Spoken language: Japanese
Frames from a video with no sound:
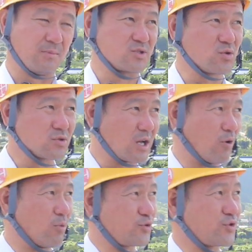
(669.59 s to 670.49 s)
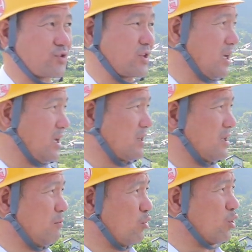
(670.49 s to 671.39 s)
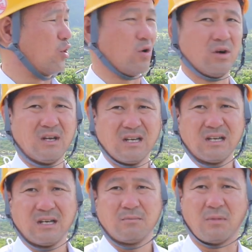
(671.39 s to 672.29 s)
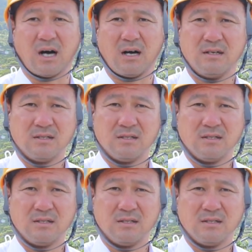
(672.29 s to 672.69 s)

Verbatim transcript: まあ、そんなん思っててもまあ